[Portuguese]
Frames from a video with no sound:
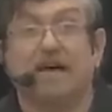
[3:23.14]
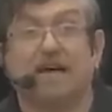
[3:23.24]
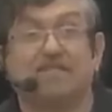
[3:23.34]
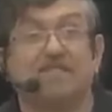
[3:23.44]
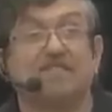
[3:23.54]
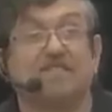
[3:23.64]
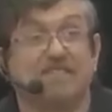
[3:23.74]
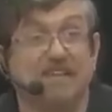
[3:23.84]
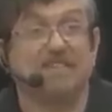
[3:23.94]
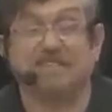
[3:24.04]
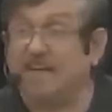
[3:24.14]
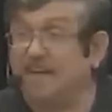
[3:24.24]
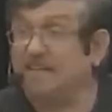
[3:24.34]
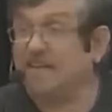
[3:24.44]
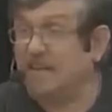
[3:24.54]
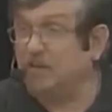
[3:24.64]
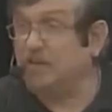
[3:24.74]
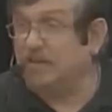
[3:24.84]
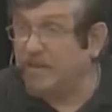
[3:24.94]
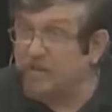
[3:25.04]
a se distanciar daquilo
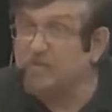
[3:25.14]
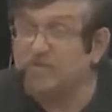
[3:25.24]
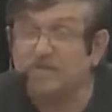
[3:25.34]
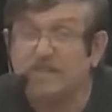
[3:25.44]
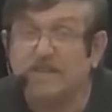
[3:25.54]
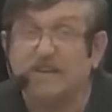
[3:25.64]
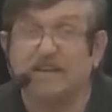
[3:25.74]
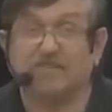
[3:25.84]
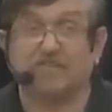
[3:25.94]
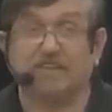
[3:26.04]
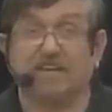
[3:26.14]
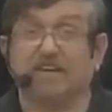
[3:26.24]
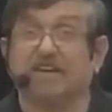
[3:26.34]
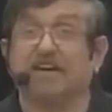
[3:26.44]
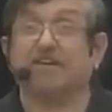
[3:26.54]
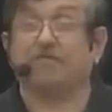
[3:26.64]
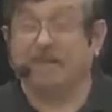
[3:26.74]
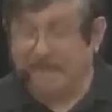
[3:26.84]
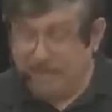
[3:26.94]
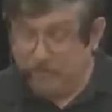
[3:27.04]
que Deus ah, tinha ah,
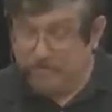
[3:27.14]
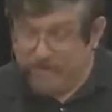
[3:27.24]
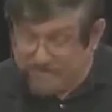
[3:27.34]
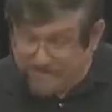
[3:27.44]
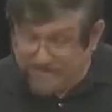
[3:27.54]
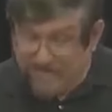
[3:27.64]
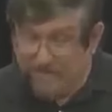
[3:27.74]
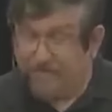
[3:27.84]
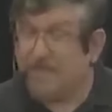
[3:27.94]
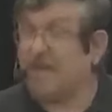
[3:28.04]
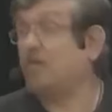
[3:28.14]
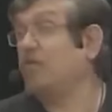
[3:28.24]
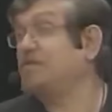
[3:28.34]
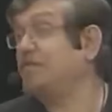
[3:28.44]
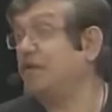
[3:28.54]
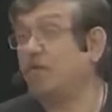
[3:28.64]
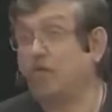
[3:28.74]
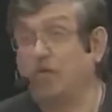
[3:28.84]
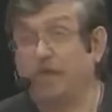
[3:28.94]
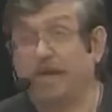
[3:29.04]
revelado, e assim a coisa ficou
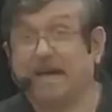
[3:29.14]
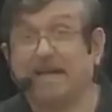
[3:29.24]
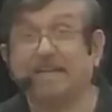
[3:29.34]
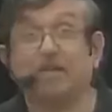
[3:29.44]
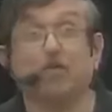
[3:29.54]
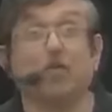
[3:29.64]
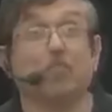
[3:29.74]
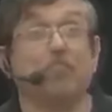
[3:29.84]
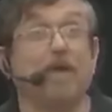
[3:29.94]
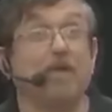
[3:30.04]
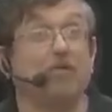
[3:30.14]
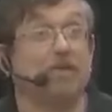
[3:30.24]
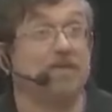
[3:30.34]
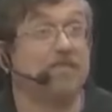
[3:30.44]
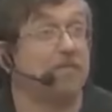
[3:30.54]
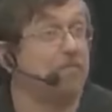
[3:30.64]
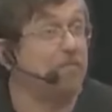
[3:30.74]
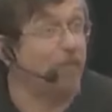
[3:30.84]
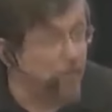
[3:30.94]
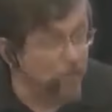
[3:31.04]
complicada. Então, no meio desse
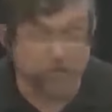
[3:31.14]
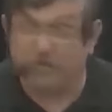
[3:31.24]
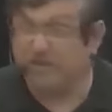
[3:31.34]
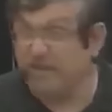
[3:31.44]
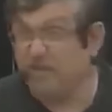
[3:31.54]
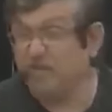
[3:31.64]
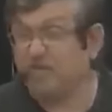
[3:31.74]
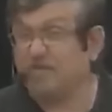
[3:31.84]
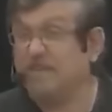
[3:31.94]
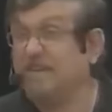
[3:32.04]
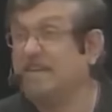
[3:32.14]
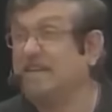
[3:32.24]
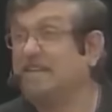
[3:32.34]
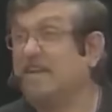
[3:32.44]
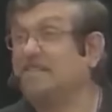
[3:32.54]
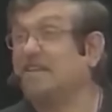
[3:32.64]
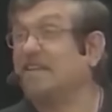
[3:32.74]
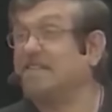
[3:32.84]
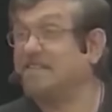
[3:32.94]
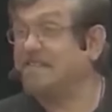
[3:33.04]
povo de Deus, dessa
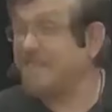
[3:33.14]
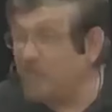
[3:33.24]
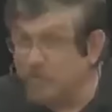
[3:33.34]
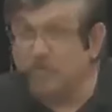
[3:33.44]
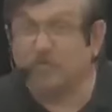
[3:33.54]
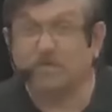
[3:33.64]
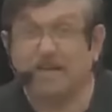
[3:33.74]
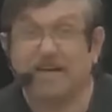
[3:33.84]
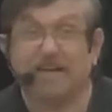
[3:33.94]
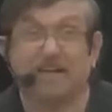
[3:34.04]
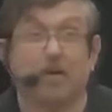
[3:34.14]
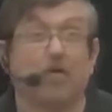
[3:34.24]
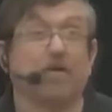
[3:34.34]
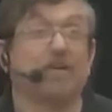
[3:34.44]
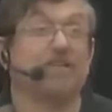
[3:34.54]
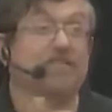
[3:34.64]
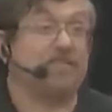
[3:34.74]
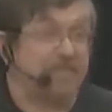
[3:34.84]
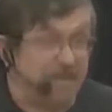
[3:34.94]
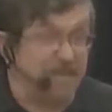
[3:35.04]
nação de Judá que
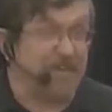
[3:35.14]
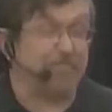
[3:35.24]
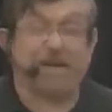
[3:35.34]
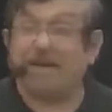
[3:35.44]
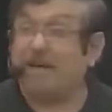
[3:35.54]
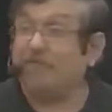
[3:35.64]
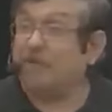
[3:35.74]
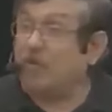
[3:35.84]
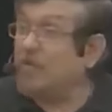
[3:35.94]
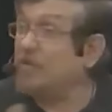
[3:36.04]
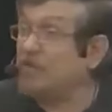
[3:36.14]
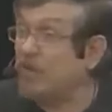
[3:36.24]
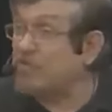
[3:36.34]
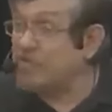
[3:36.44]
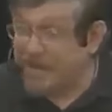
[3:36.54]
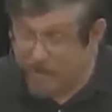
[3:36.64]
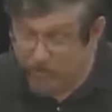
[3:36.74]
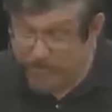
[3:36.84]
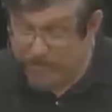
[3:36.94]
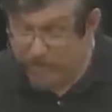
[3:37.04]
conhecia a palavra, começou a imperar
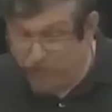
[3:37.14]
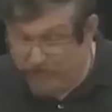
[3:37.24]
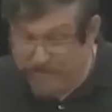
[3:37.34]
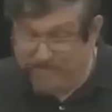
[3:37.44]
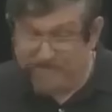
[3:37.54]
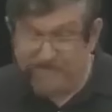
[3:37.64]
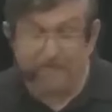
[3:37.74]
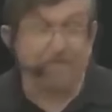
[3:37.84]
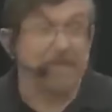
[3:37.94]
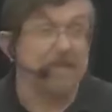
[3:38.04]
o que? A violência